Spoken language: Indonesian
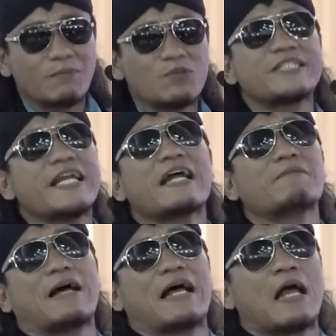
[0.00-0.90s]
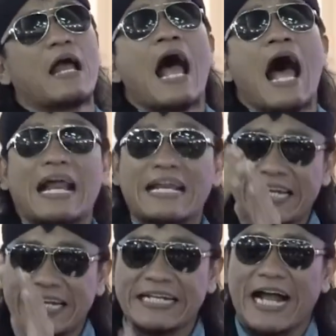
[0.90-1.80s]
kemudian apa
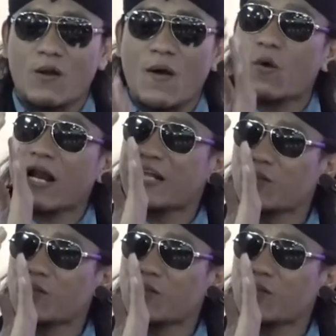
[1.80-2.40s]
hari ini kalau orang